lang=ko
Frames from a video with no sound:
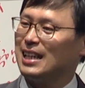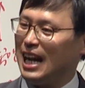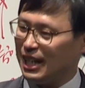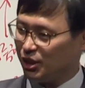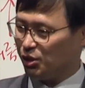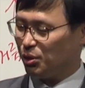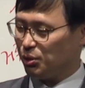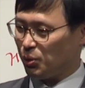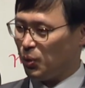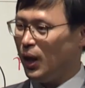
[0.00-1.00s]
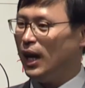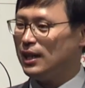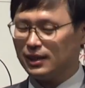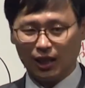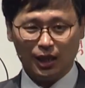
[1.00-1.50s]
가르쳐 주고
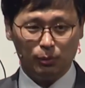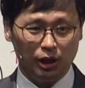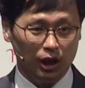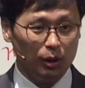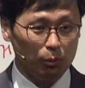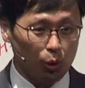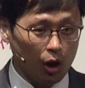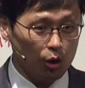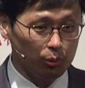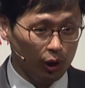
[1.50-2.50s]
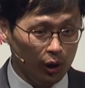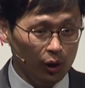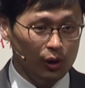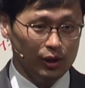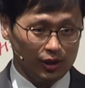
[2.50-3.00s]
하는 사람을 뭐라고 불러요?
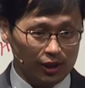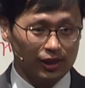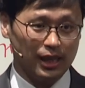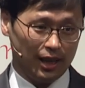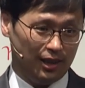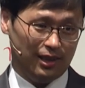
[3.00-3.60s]
제사장.